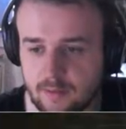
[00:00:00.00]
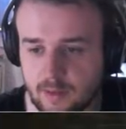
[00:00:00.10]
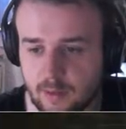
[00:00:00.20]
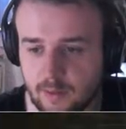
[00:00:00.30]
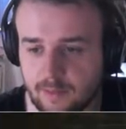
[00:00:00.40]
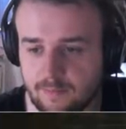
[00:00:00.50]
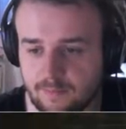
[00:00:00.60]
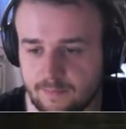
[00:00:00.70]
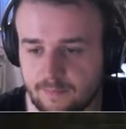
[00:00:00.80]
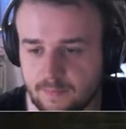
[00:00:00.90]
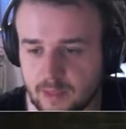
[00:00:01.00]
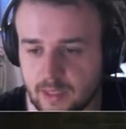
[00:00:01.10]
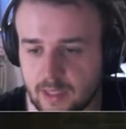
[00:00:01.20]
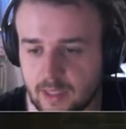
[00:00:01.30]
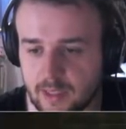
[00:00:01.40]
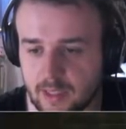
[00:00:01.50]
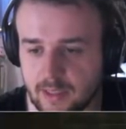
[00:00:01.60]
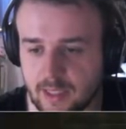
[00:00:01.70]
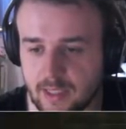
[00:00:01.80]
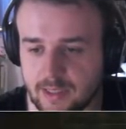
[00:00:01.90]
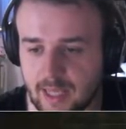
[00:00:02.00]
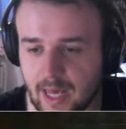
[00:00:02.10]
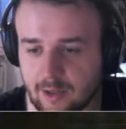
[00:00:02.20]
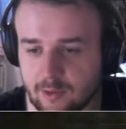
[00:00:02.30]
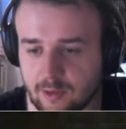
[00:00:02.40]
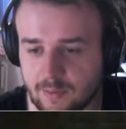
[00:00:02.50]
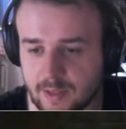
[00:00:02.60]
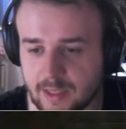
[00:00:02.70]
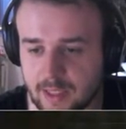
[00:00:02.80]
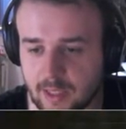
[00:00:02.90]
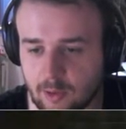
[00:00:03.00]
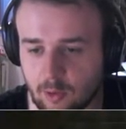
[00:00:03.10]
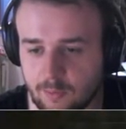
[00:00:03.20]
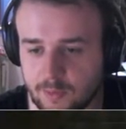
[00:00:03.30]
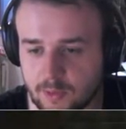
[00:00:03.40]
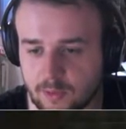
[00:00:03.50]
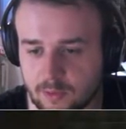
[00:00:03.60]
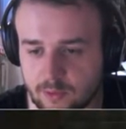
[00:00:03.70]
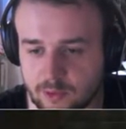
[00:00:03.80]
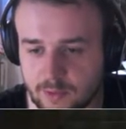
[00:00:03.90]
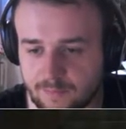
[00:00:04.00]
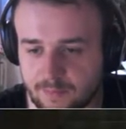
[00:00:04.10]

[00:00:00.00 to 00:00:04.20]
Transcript: Vieni qui. Te le, te, le, te le, stacco, eh, perché te le copio così.